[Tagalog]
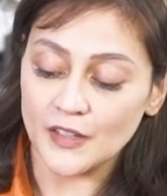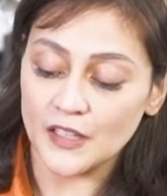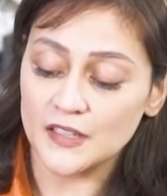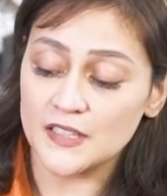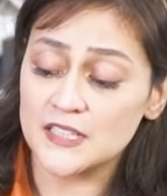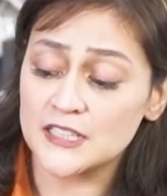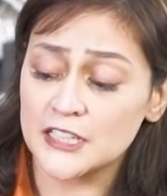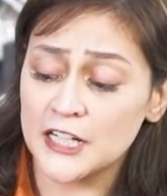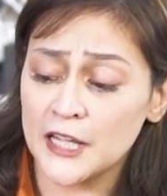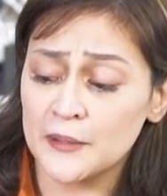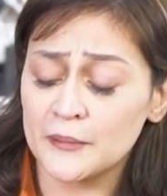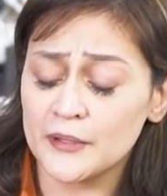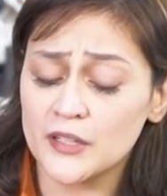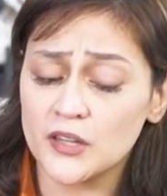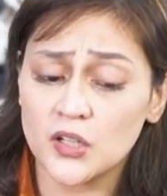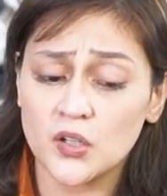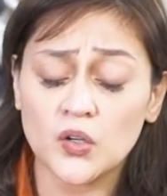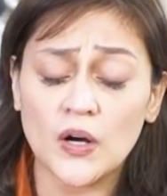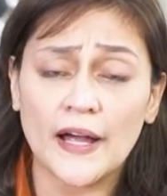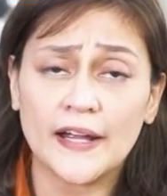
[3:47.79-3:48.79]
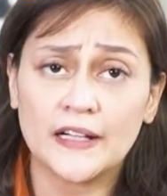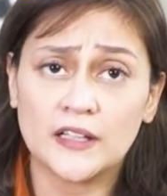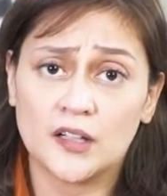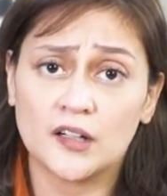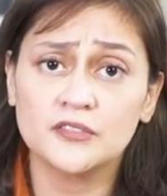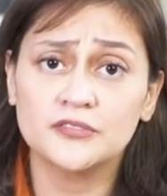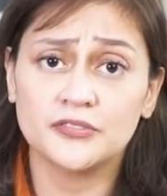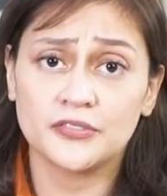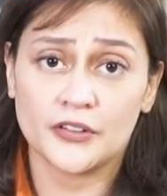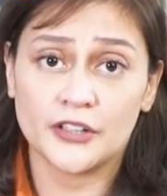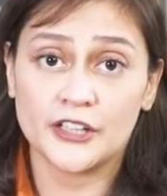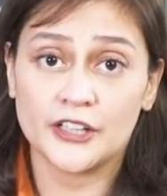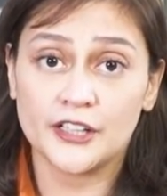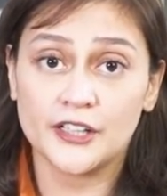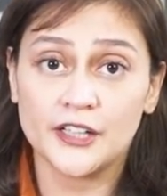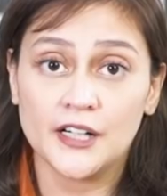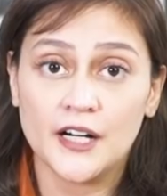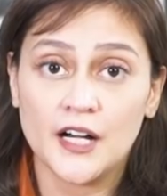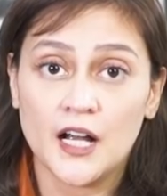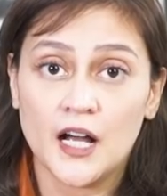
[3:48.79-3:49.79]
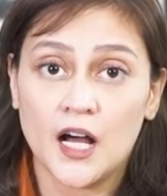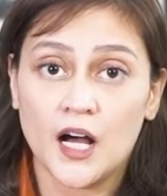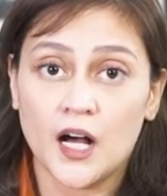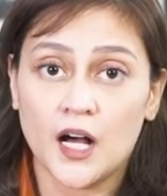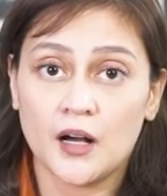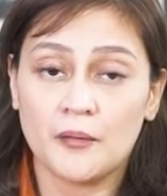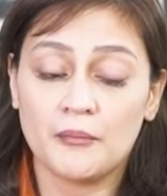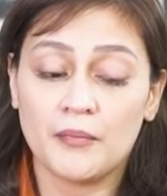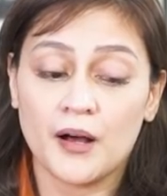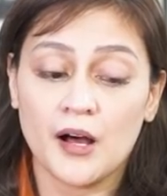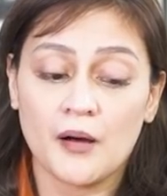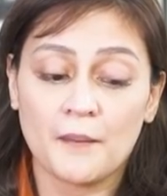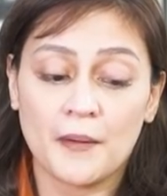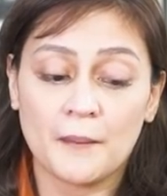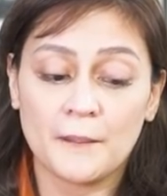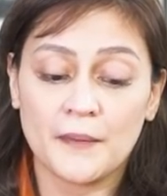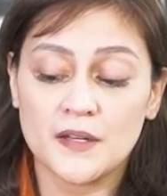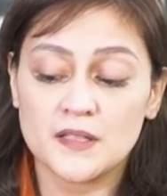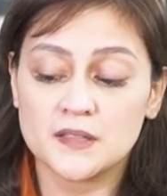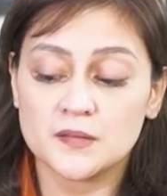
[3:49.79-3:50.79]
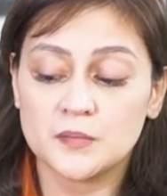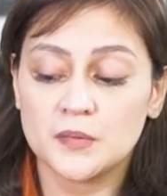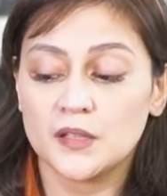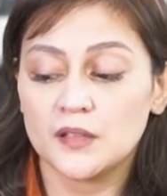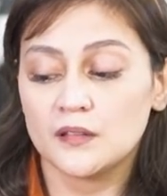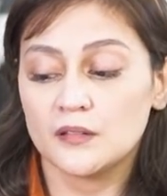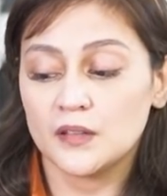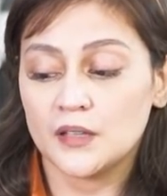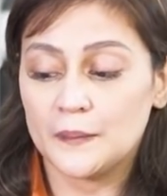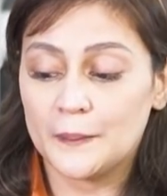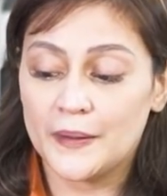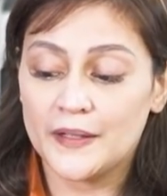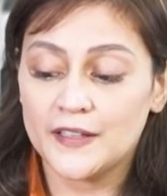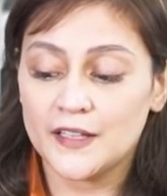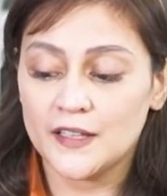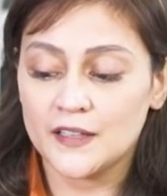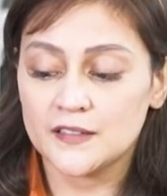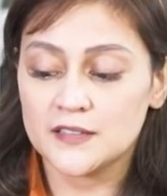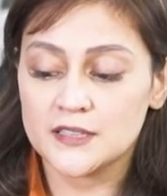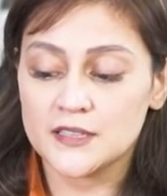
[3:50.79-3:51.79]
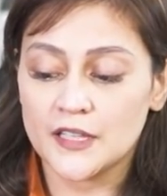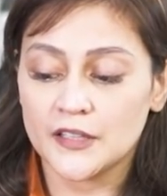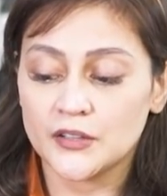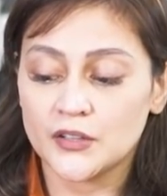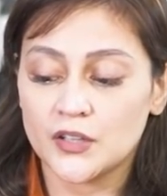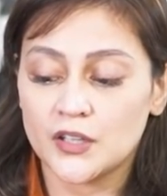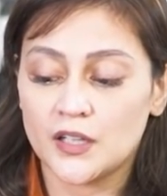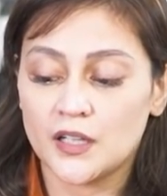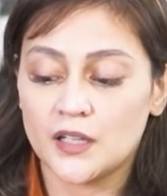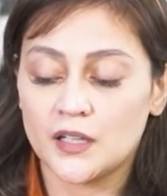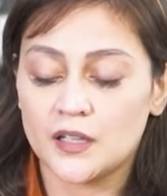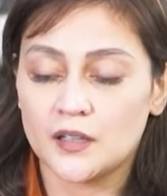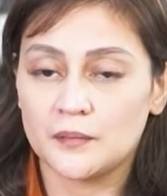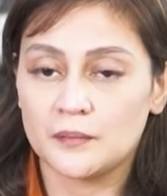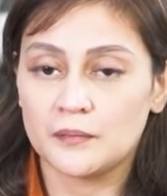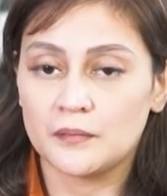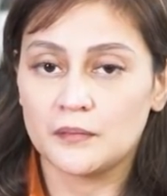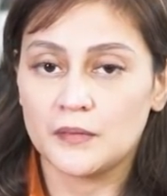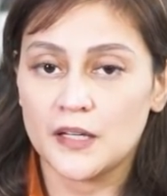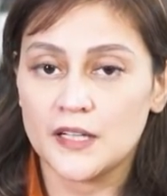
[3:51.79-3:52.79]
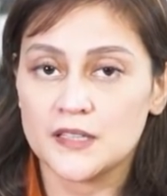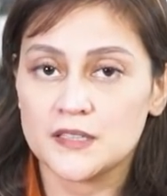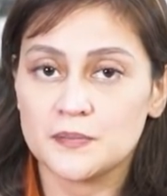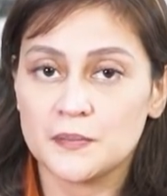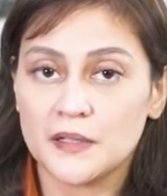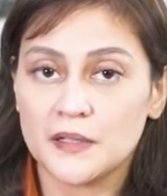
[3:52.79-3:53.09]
Disclaimer though, I love fur. Um, baka mamaya sabihin nyo naman, it's, ano, um, it's